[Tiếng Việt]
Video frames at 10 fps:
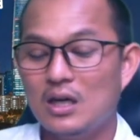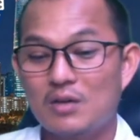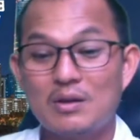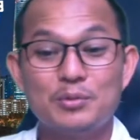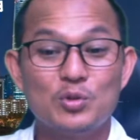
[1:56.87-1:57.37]

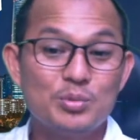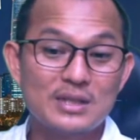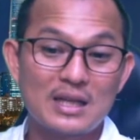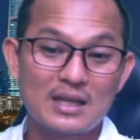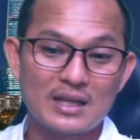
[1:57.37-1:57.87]
pha vận tụ
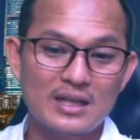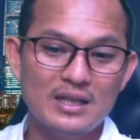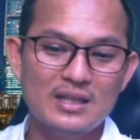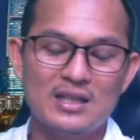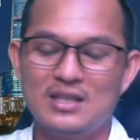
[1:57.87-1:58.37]
pizza cả đấy
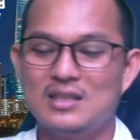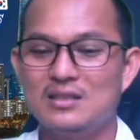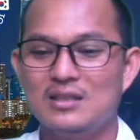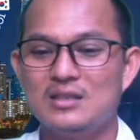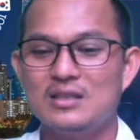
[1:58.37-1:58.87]

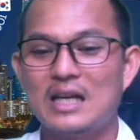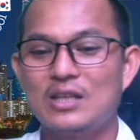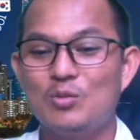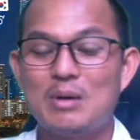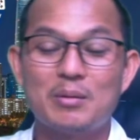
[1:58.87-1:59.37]
năng dương ai
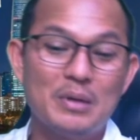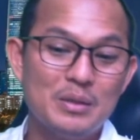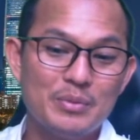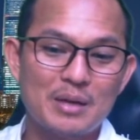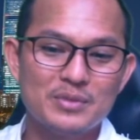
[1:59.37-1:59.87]
vô bàn học
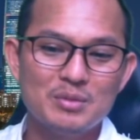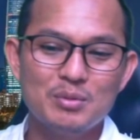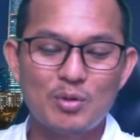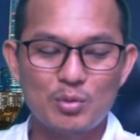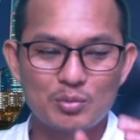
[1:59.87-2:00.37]
thầy phèm chắc một
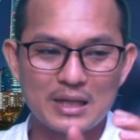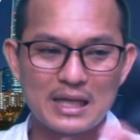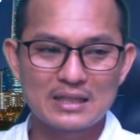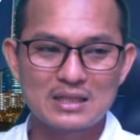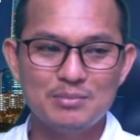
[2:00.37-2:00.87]
bông bông ban
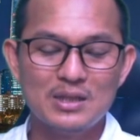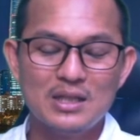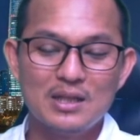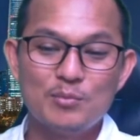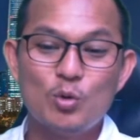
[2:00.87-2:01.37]
hà sập
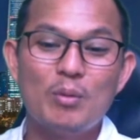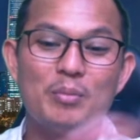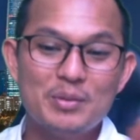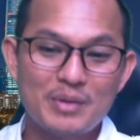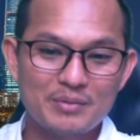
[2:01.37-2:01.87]
bông mà
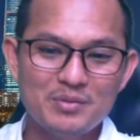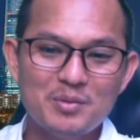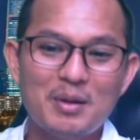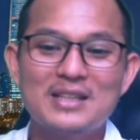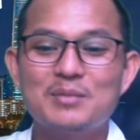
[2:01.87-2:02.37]
thầy phèm chết vì
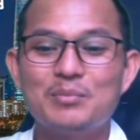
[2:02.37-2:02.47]
bàn chật